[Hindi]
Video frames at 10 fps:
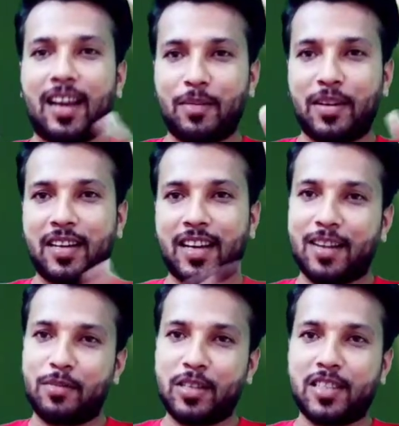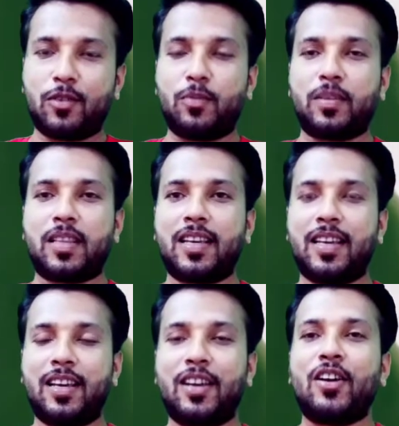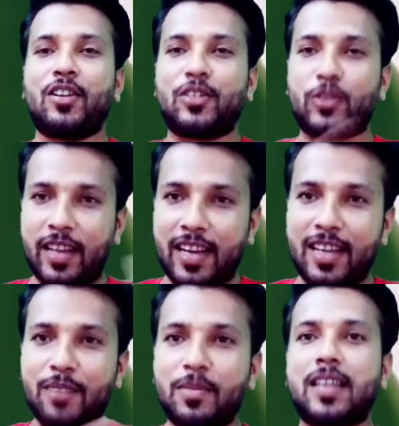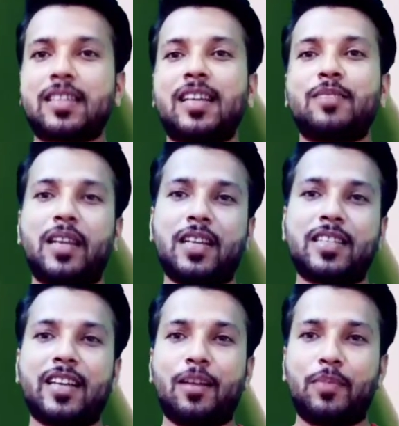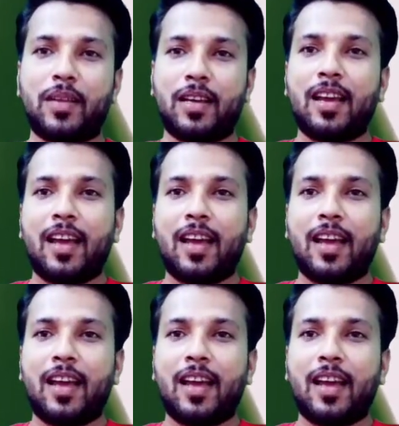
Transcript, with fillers: कमेंट करके मुझे ज़रूर बताइए जुड़े रहिए मेरे साथ मेरे चैनल पे